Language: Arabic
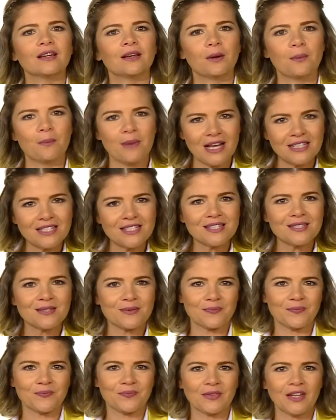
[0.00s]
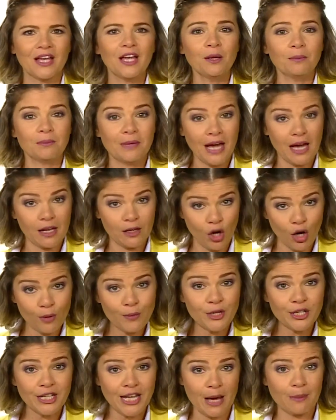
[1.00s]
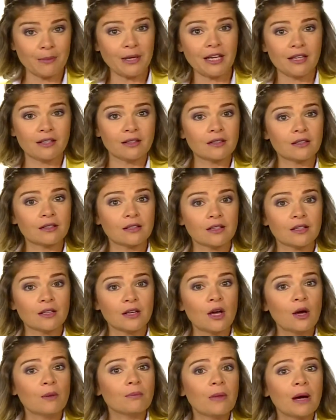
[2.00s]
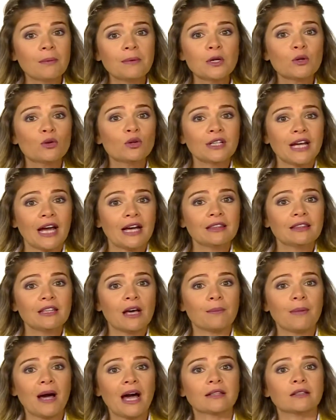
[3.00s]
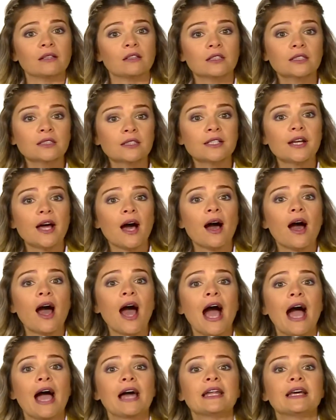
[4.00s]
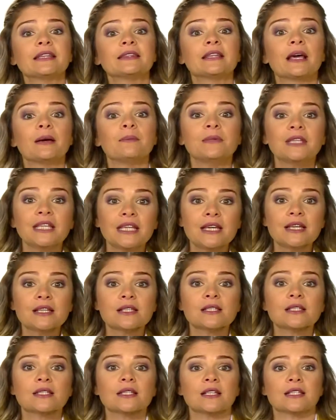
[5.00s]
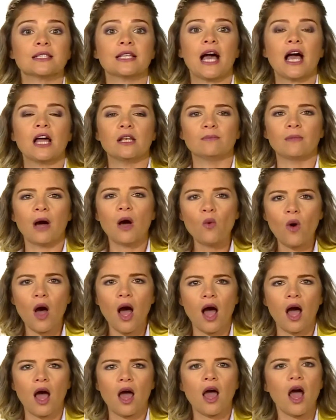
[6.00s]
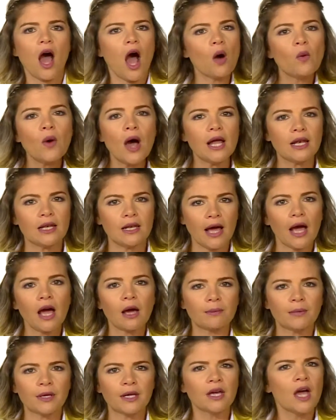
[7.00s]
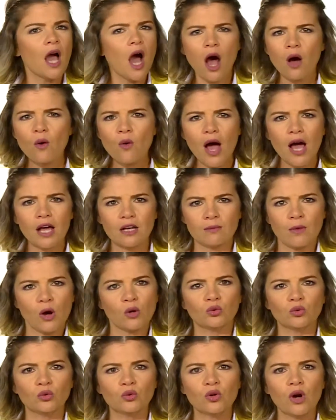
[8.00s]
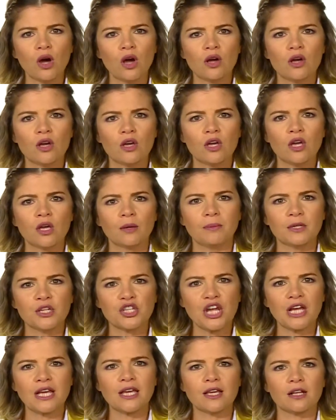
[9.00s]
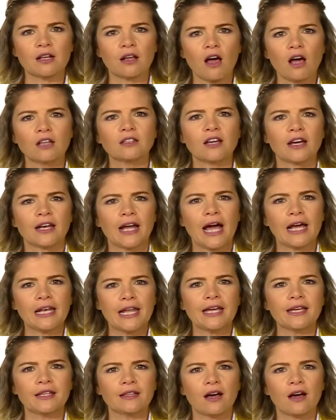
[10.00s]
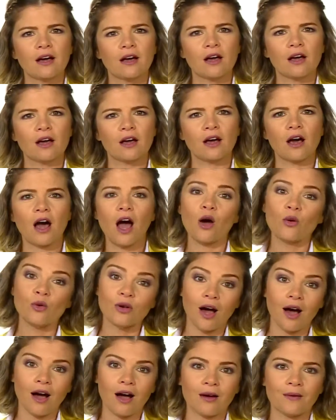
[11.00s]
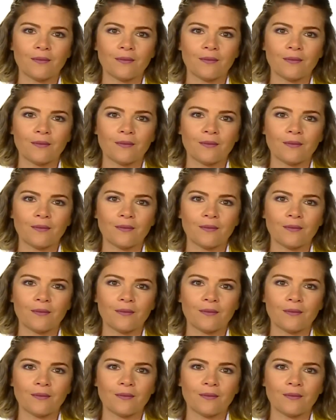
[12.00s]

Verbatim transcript: بس بهالعمر كمان ما بيكون عنا بعد القدرة على التمييز إذا هالموقع أو هاللعبة أو هالموضوع بشكل خطر علينا أو لأ